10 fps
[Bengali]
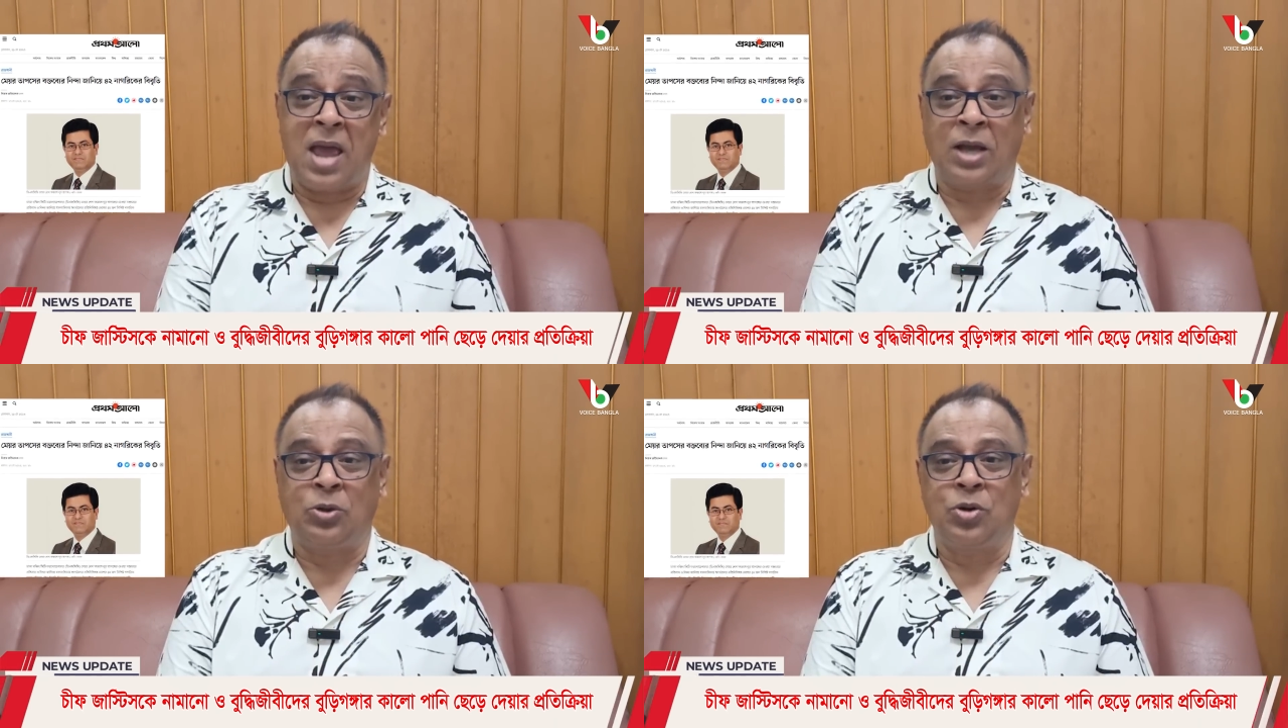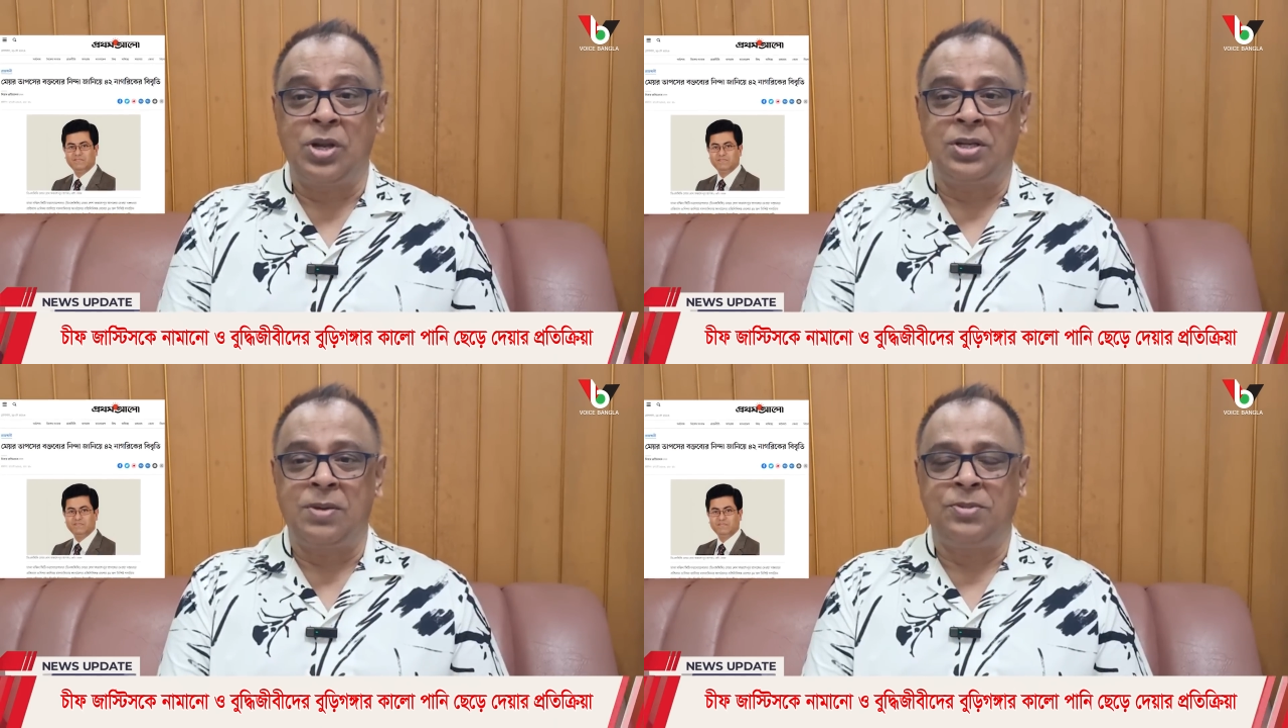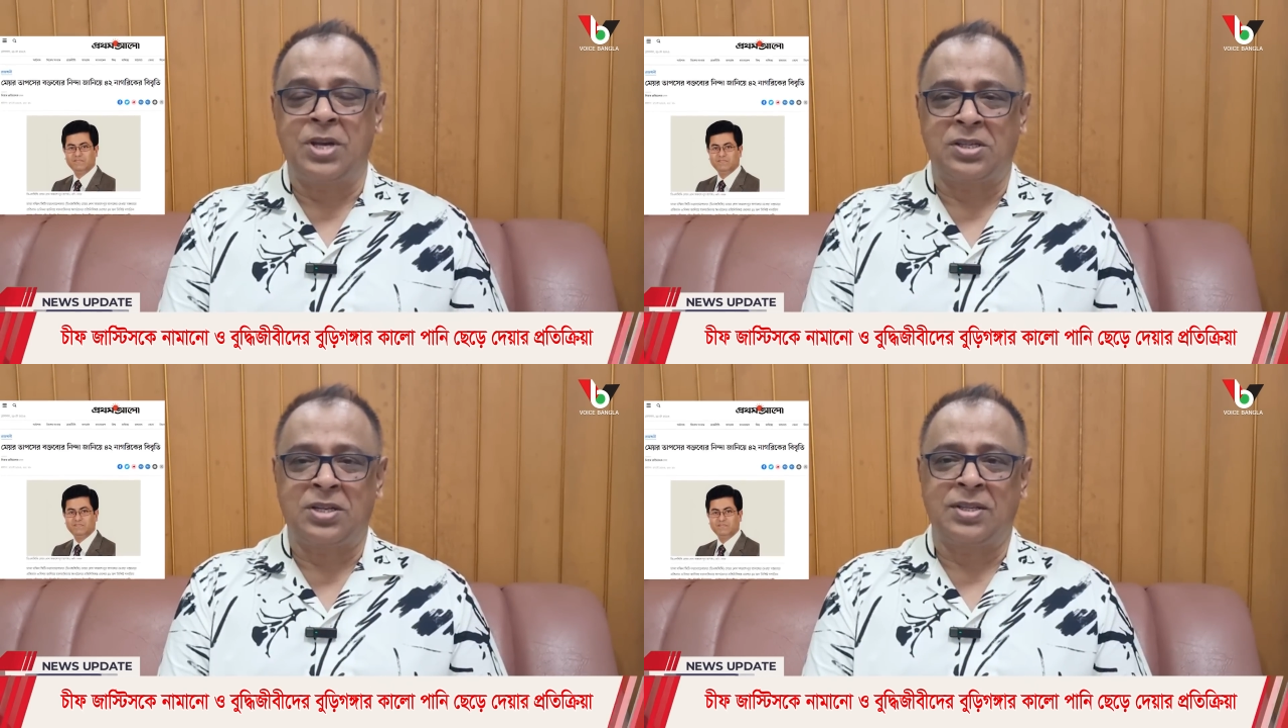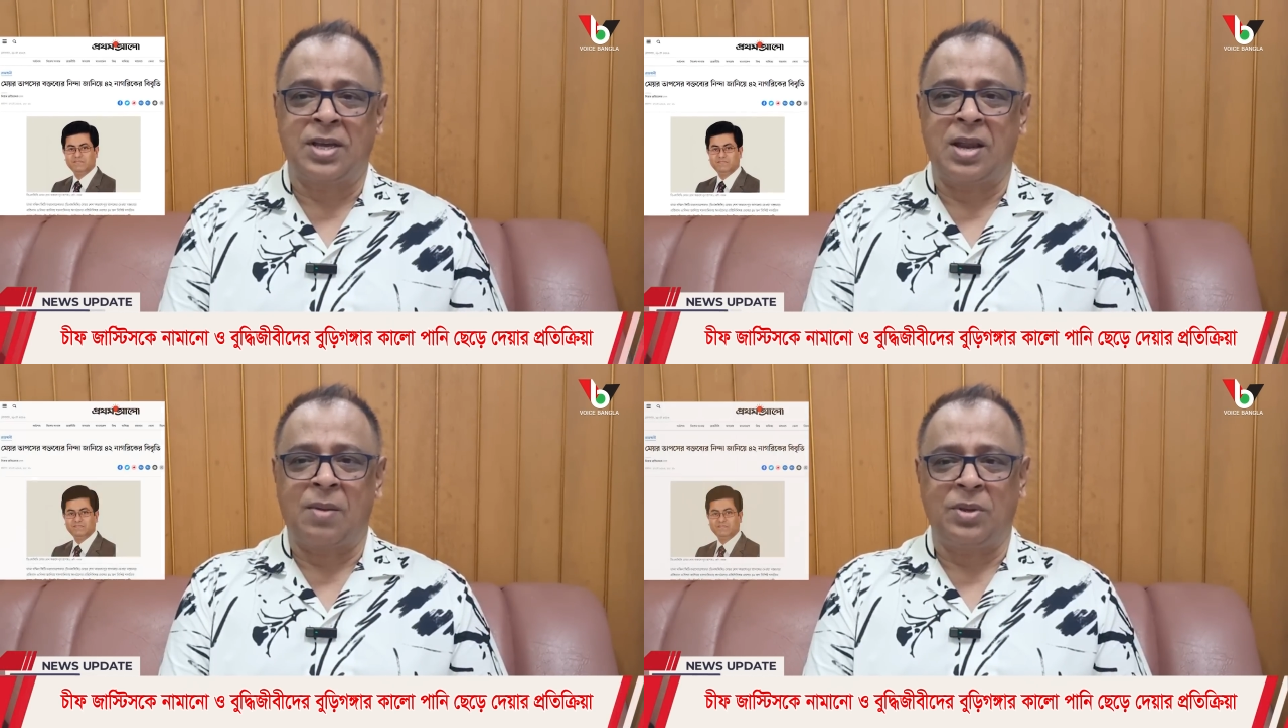একজনই চিফ
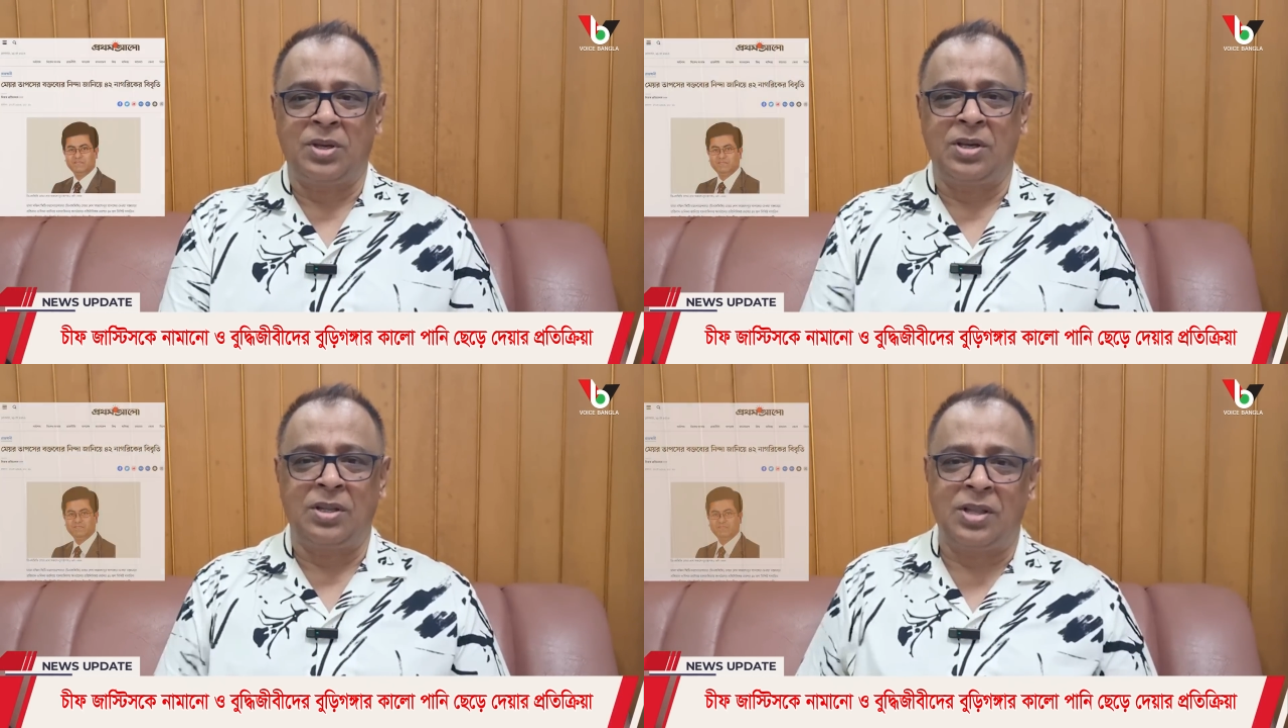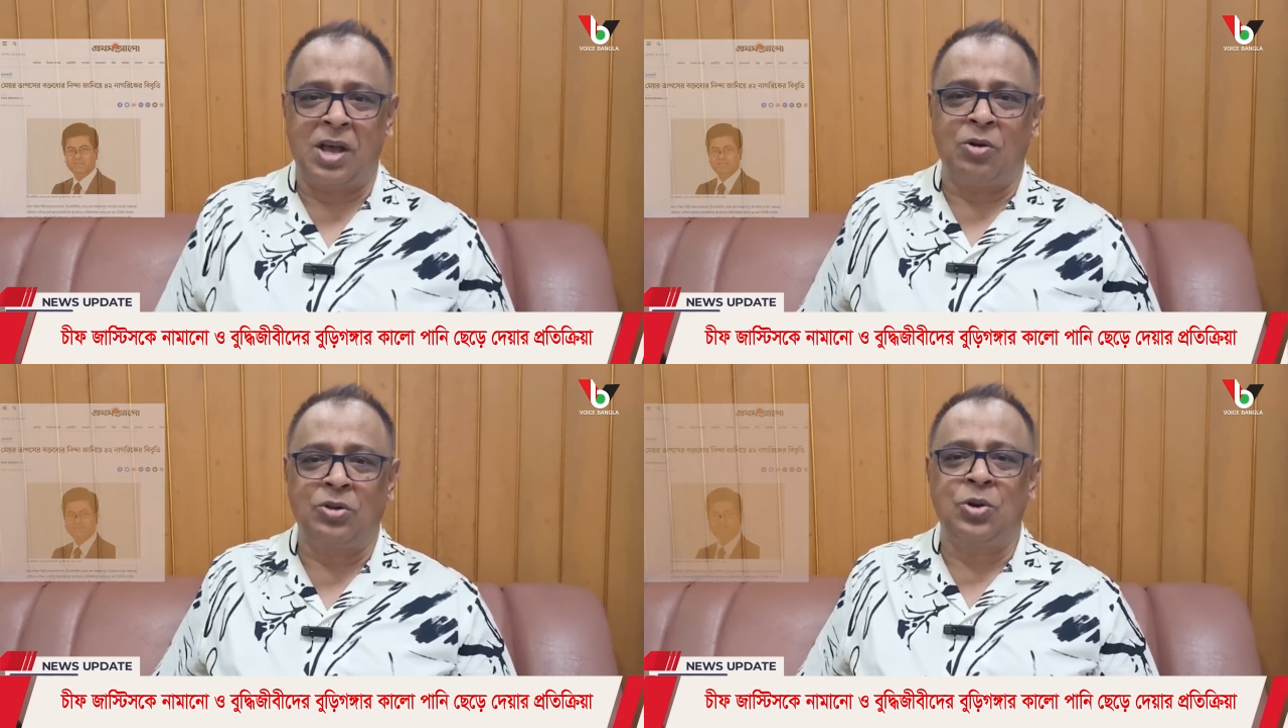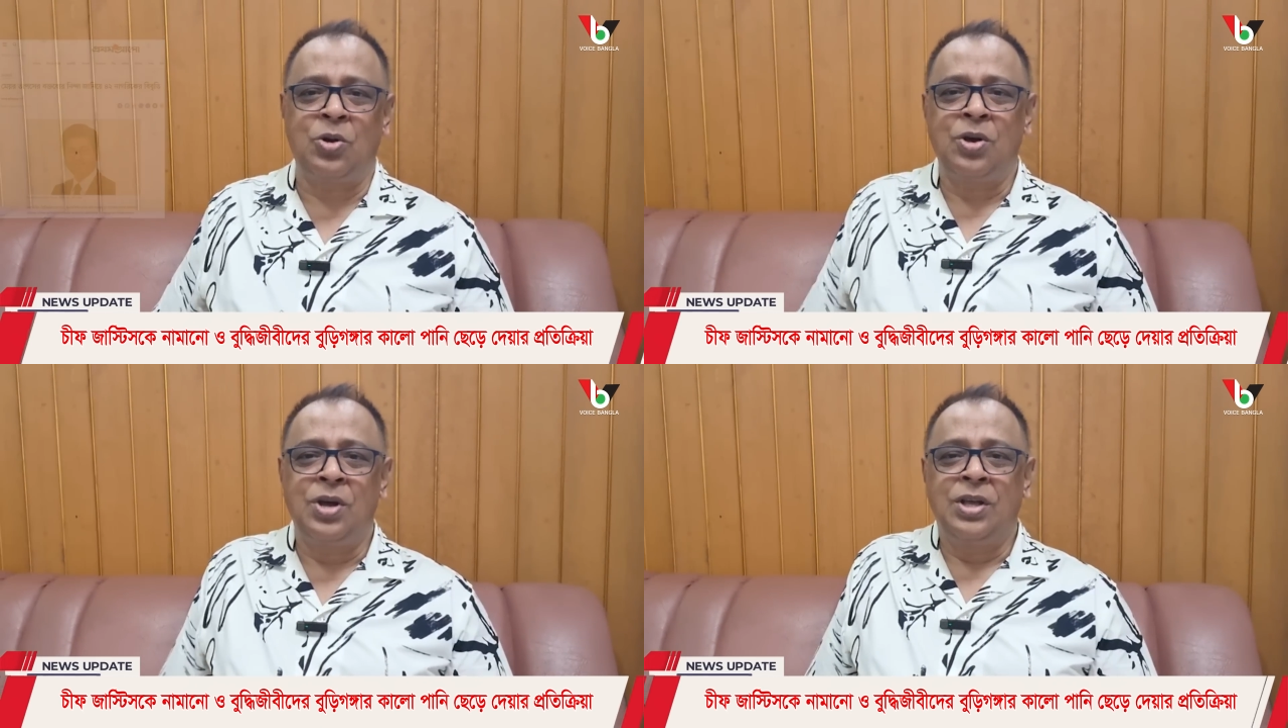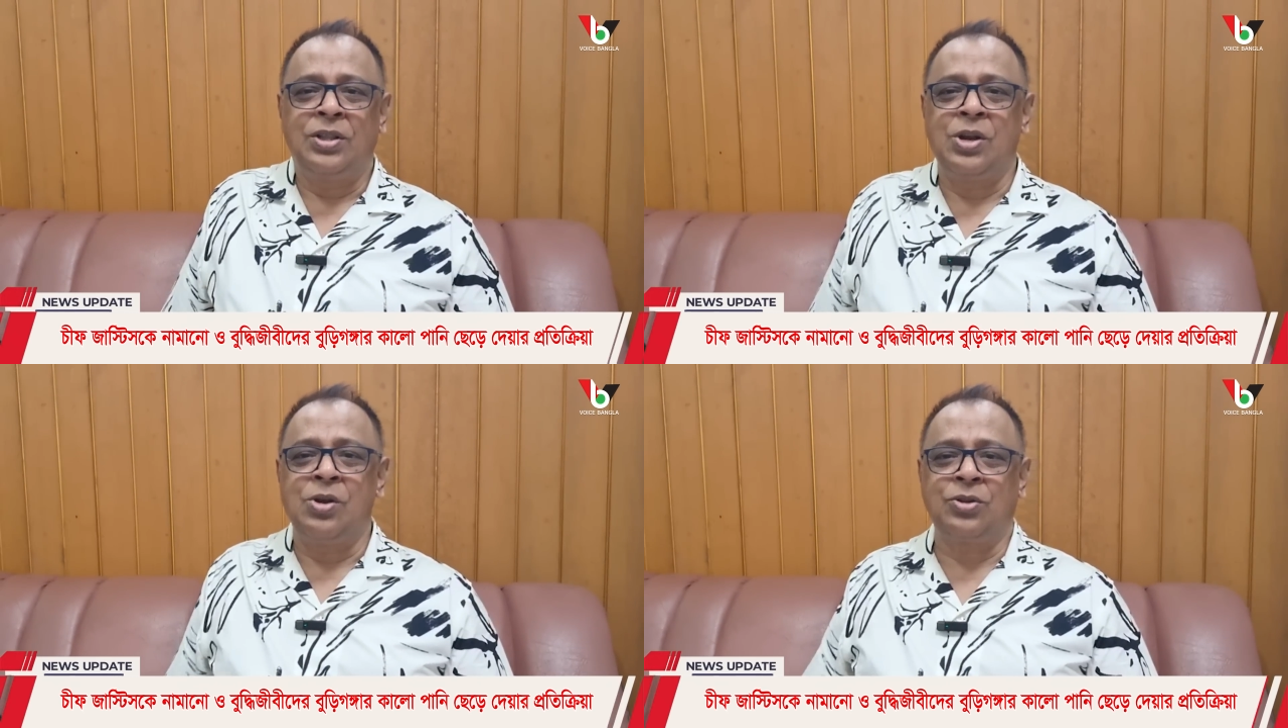জাস্টিসকে নামিয়ে দেওয়া হয়েছিল
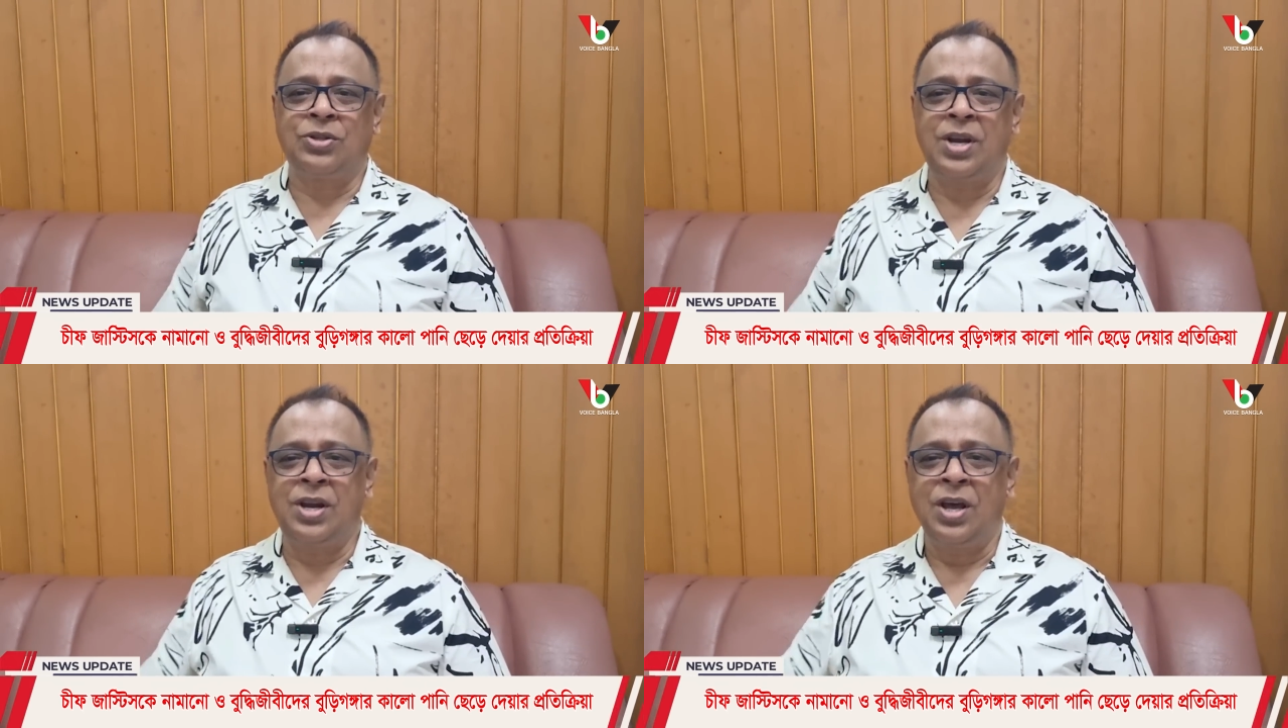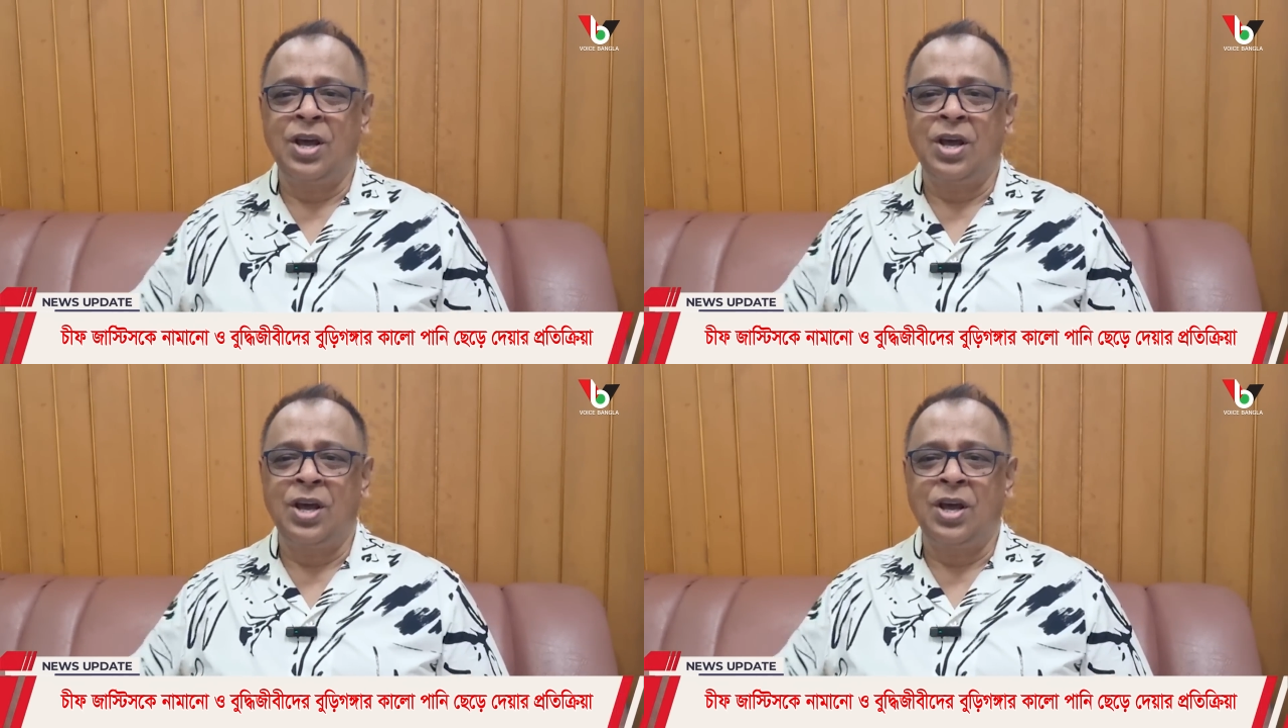তিনি হচ্ছেন